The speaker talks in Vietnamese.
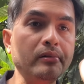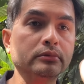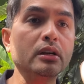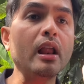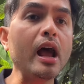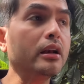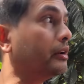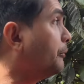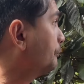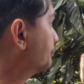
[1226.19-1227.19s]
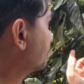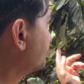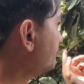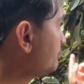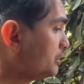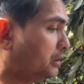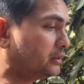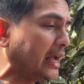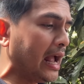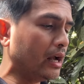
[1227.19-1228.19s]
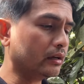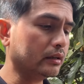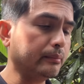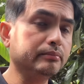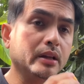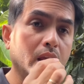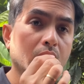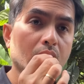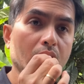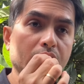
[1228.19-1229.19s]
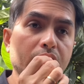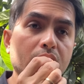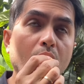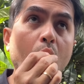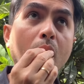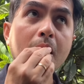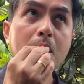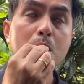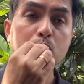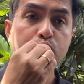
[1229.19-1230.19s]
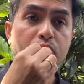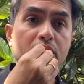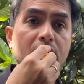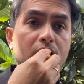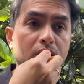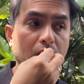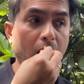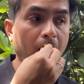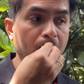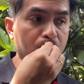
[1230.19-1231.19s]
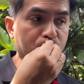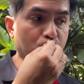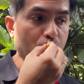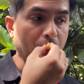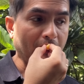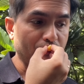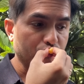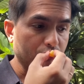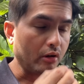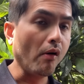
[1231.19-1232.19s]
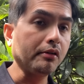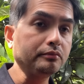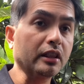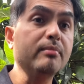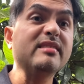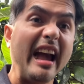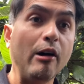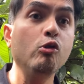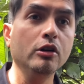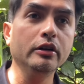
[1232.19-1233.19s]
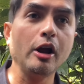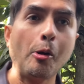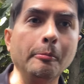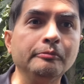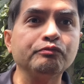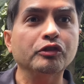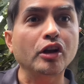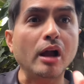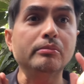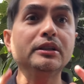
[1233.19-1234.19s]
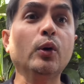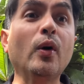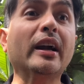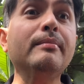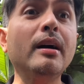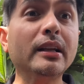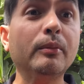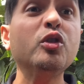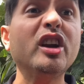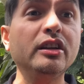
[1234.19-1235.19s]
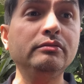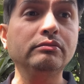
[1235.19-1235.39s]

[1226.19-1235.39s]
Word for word: cái lá này nè, người ta là làm phơi khô á, người ta còn làm trà uống nữa nha. Rồi bây giờ qua cây mới nha quý vị,